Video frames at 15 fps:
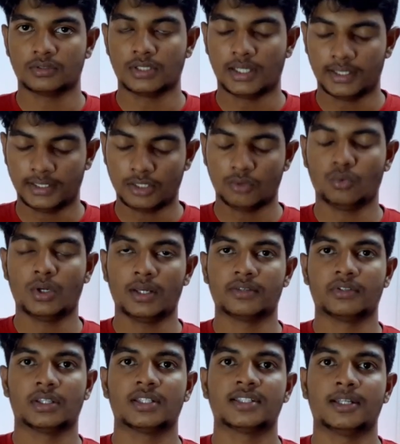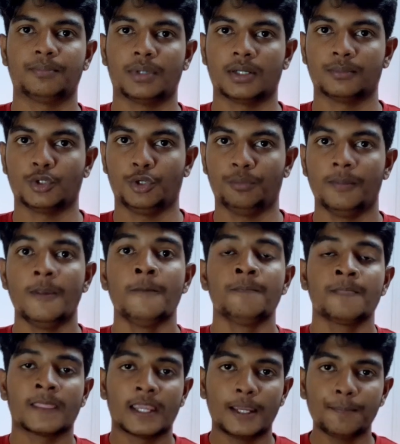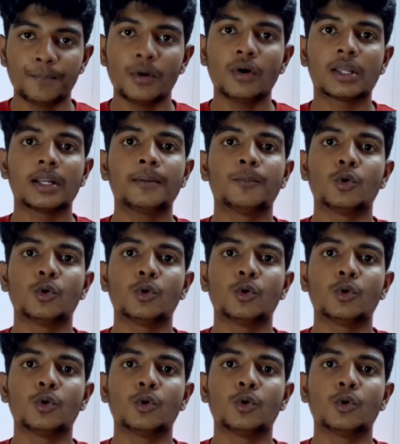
uh, இதில் உள்ள வந்து செட் பண்ண முடியும் இப்போ வர